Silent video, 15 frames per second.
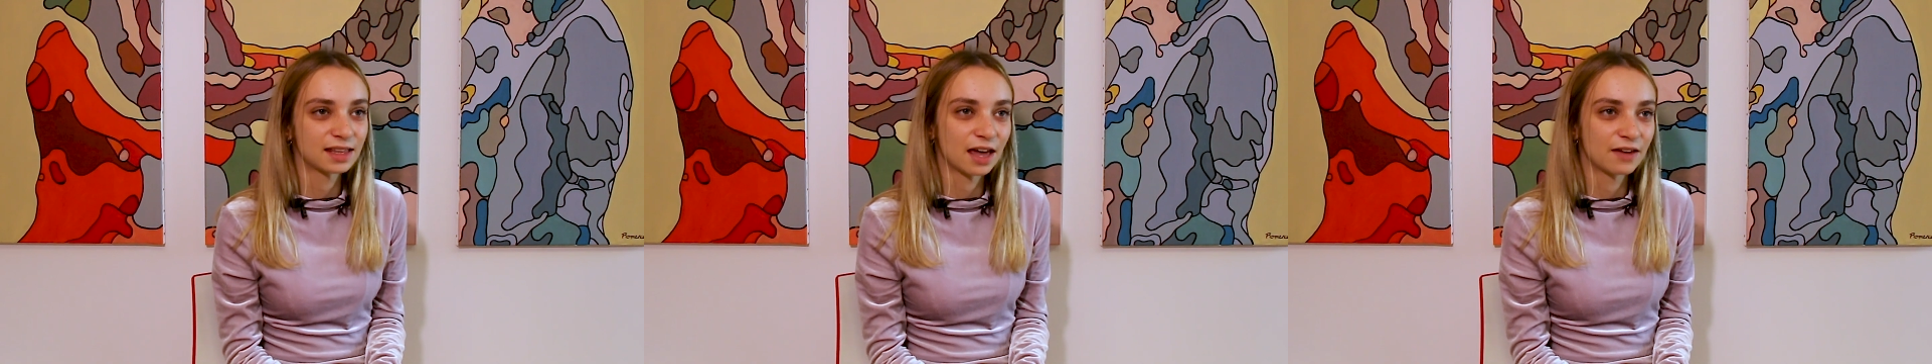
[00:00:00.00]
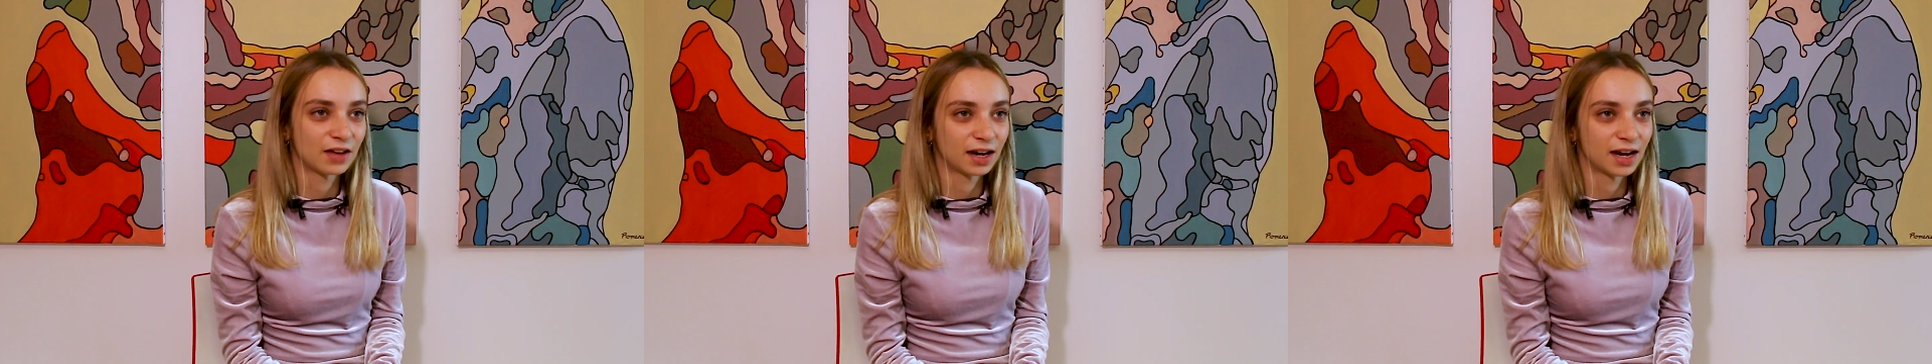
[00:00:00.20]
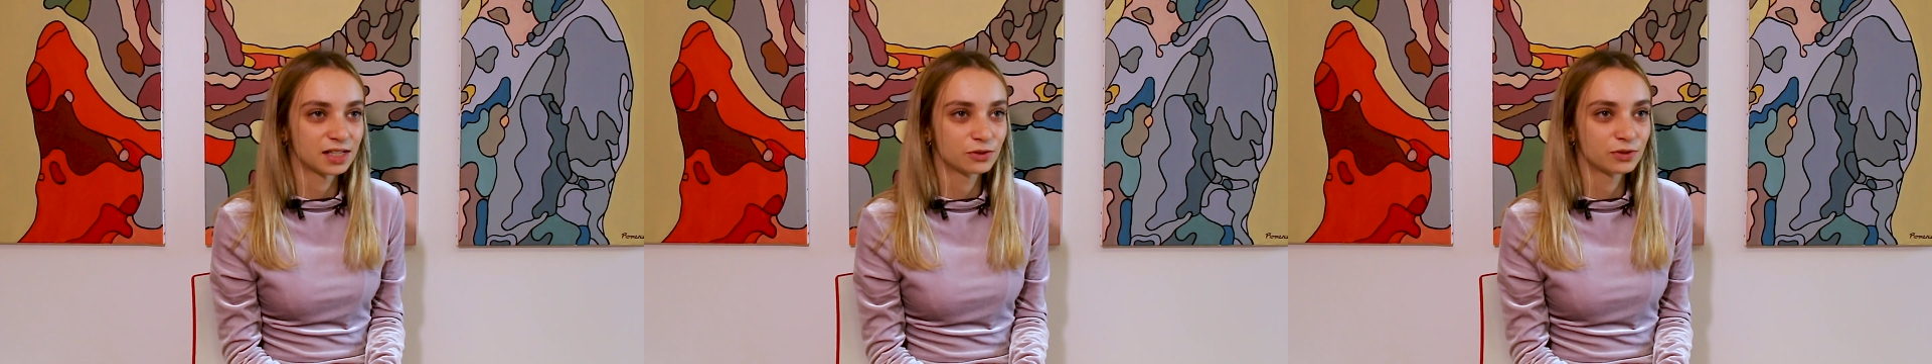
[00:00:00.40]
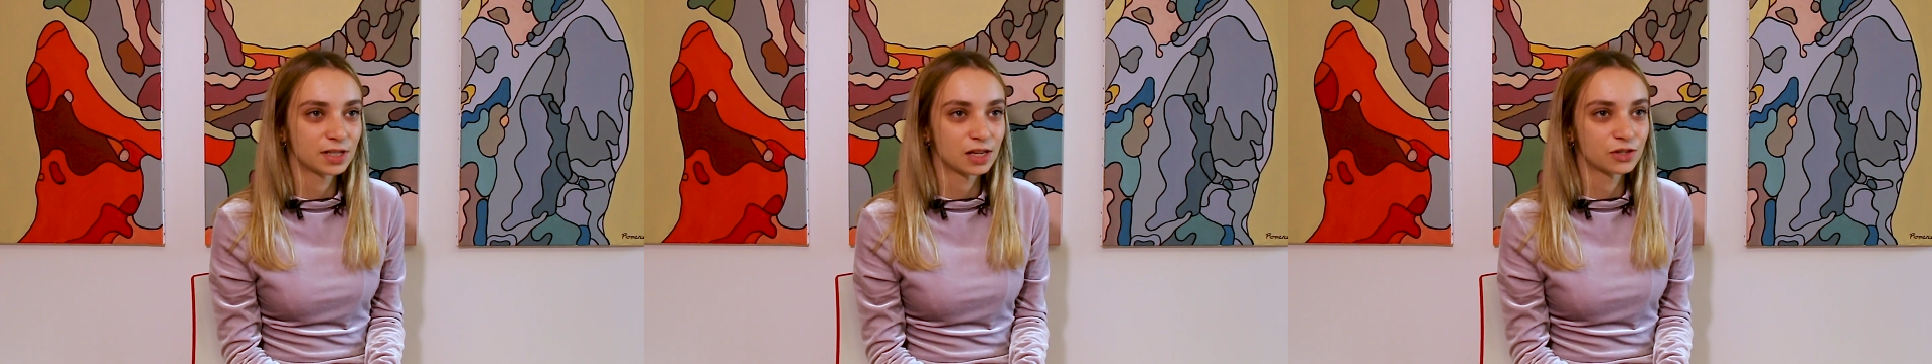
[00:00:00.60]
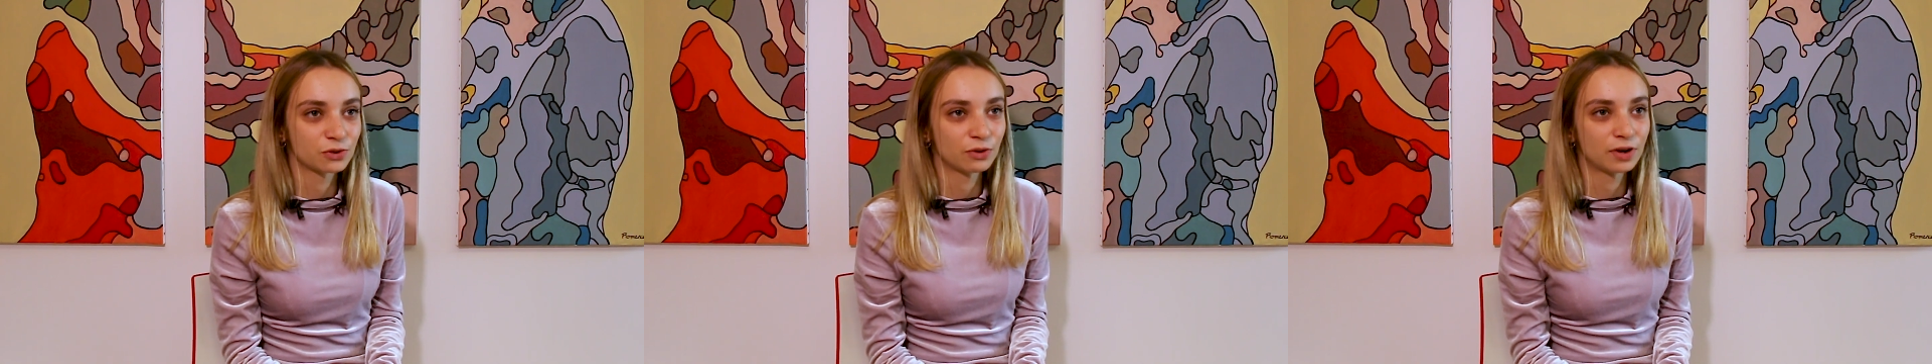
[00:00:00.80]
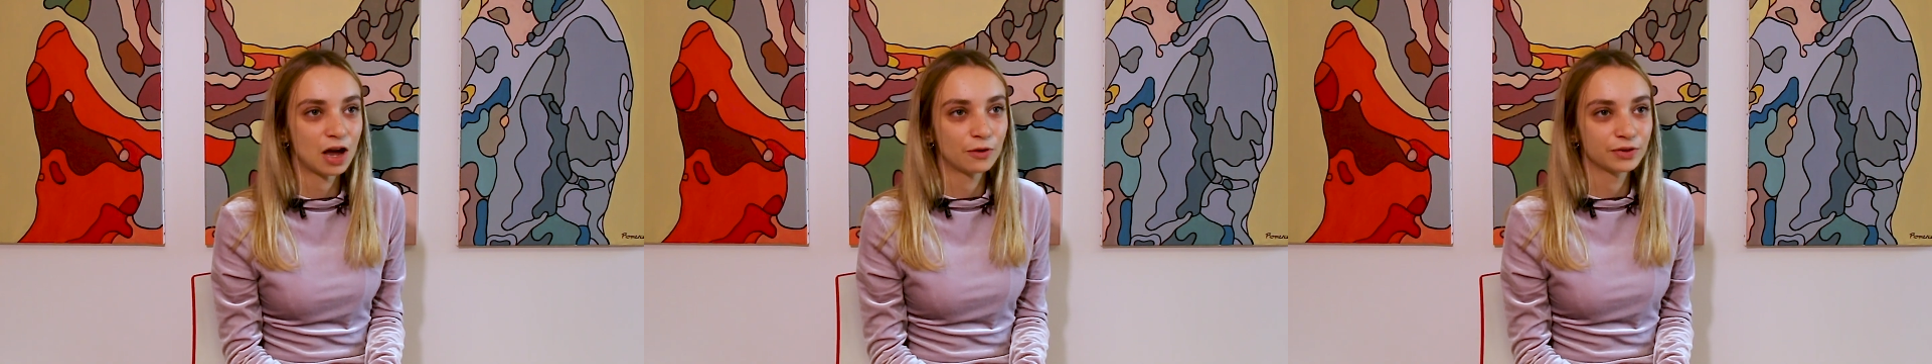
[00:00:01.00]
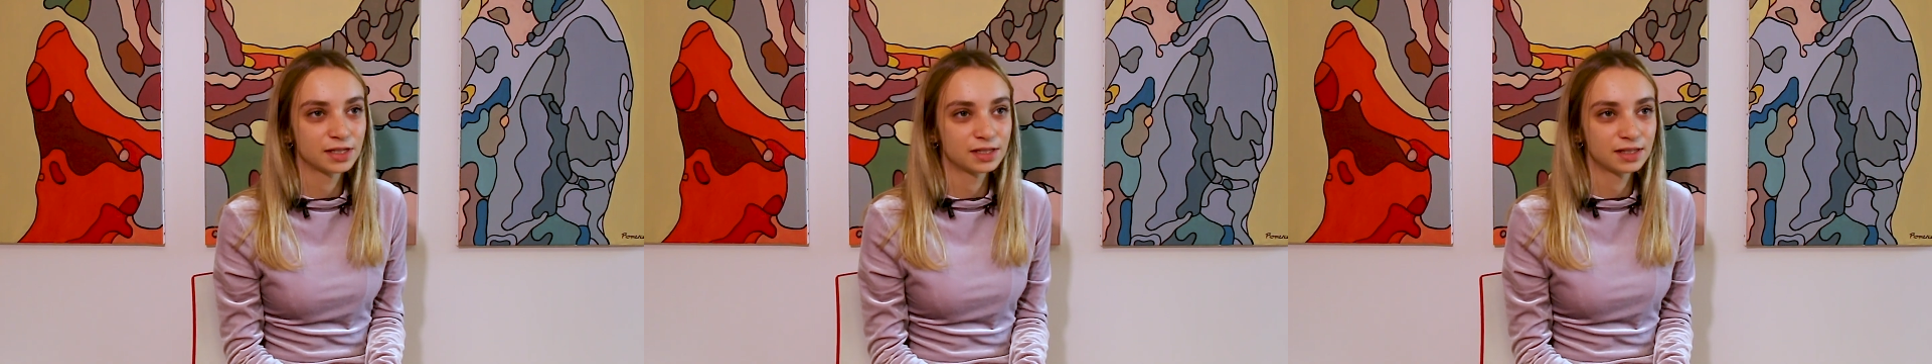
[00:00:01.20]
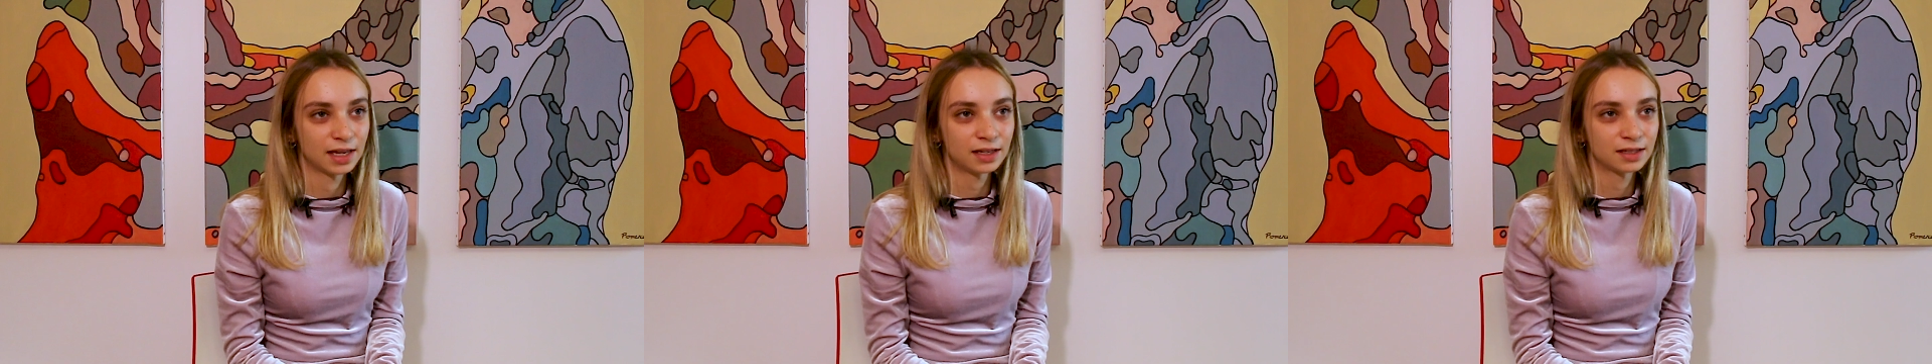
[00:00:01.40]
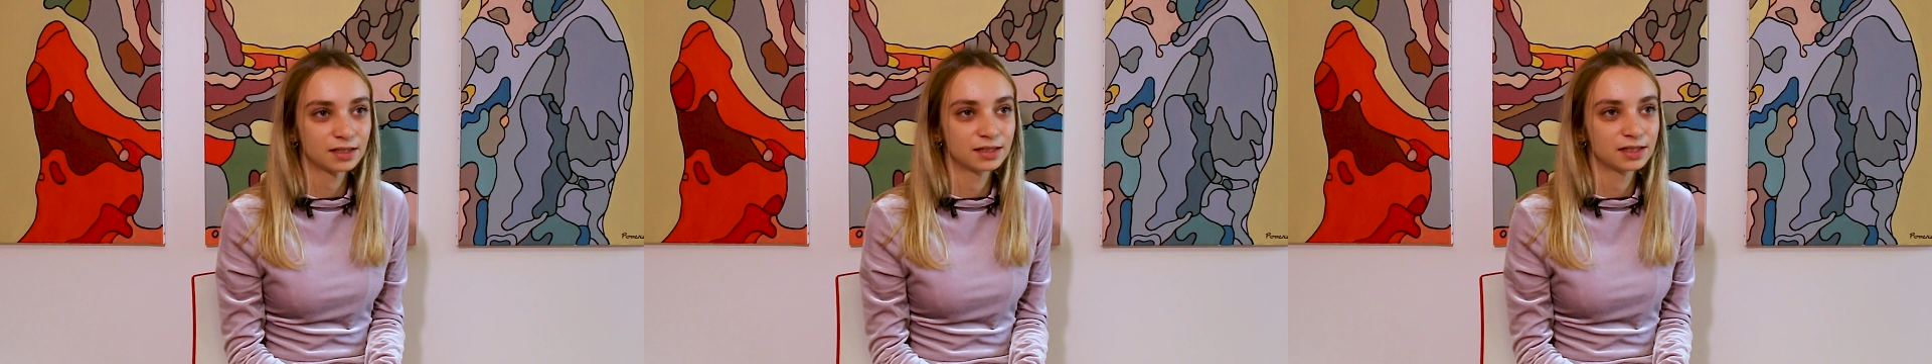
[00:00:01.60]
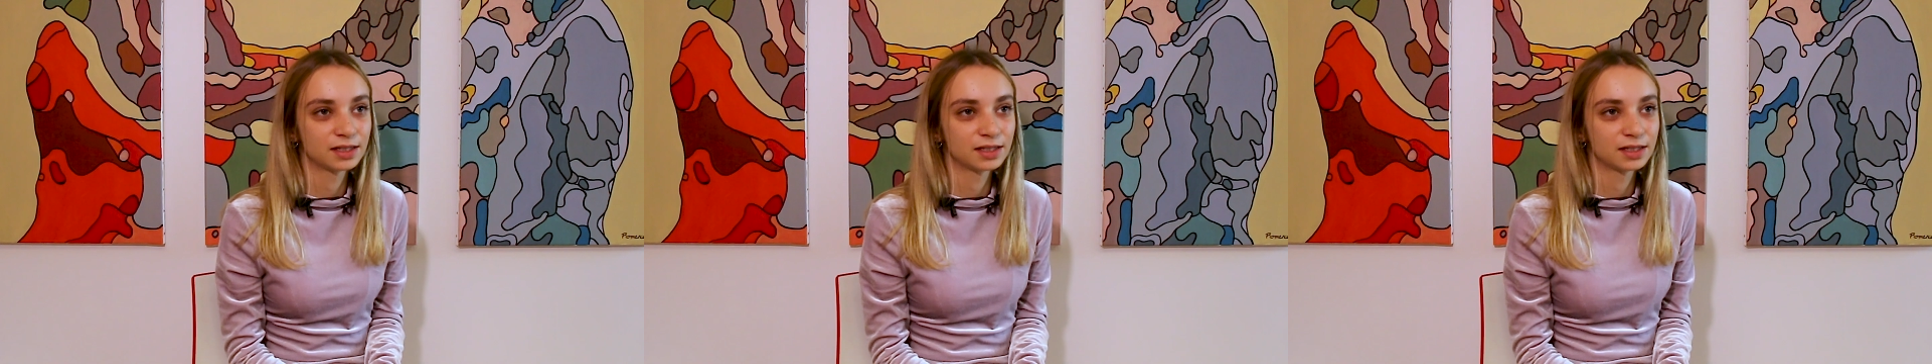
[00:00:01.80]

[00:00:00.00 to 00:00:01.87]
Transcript: à travers l'association La Handitech